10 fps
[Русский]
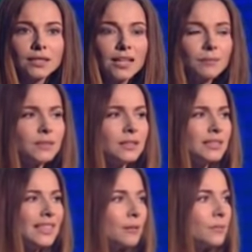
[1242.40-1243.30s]

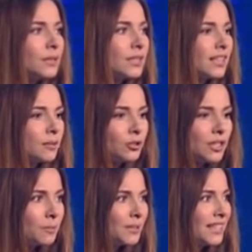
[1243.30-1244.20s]
там не было, не
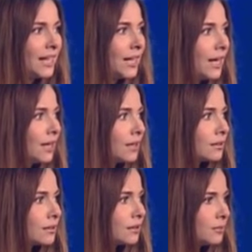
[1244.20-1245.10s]
работали батареи,
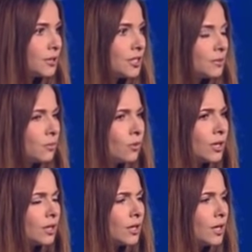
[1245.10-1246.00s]
это было
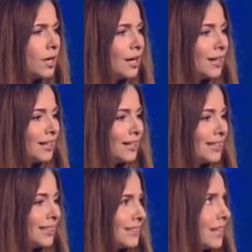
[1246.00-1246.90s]
зимой –
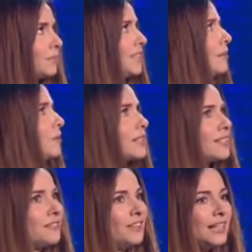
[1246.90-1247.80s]
там не было
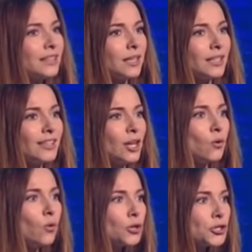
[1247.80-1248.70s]
света, я
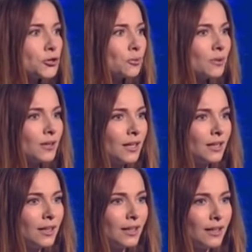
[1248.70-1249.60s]
на ощупь
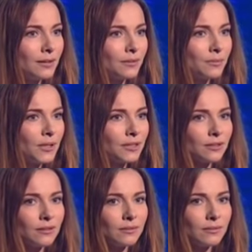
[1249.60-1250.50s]

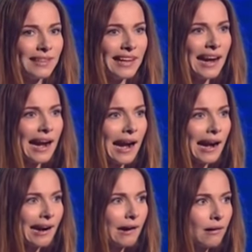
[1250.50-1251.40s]
под...
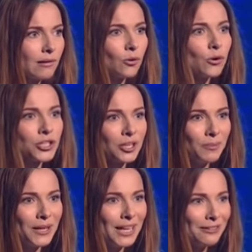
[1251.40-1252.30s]
Кошки
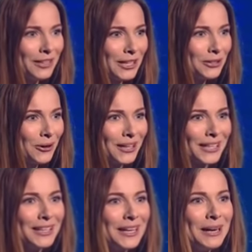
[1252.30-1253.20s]
бегали в
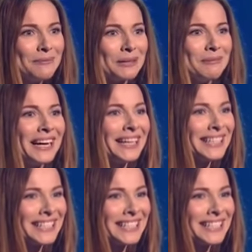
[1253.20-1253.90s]
коридорах. Пробирала,